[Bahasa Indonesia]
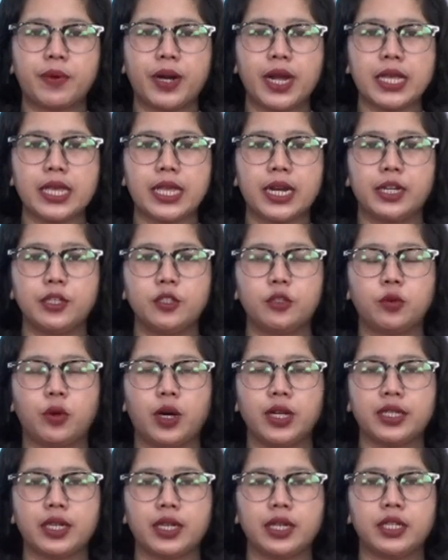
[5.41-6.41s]
perakiraan
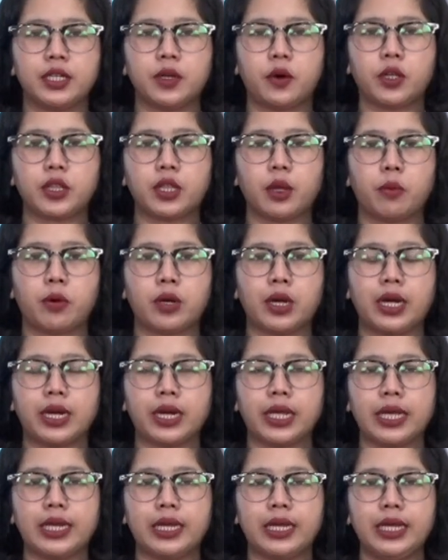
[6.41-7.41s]
cuaca di Jawa Timur
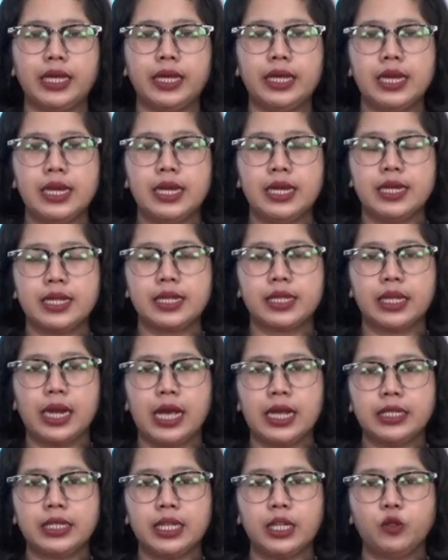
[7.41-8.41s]
hari ini,
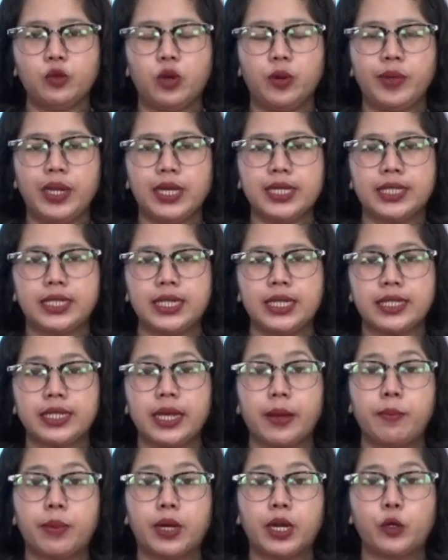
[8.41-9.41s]
Selasa 12
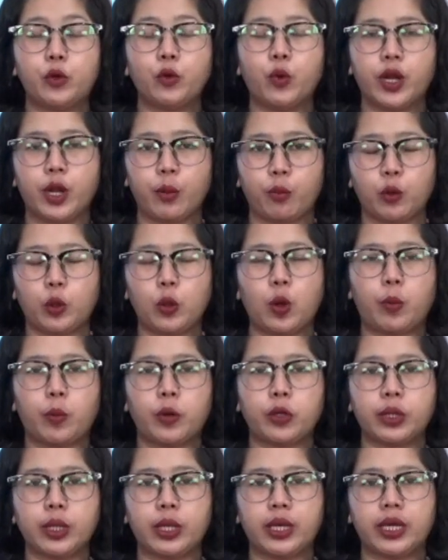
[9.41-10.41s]
Desember
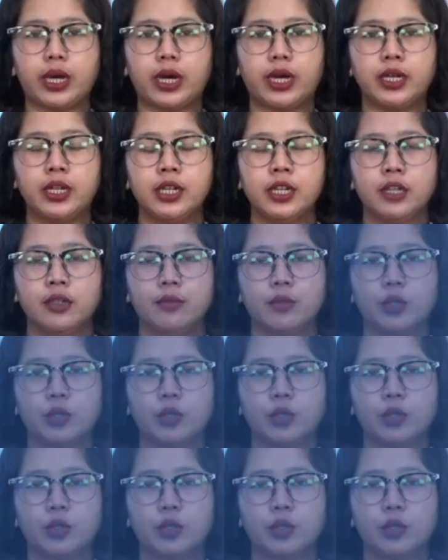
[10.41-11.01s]
2023.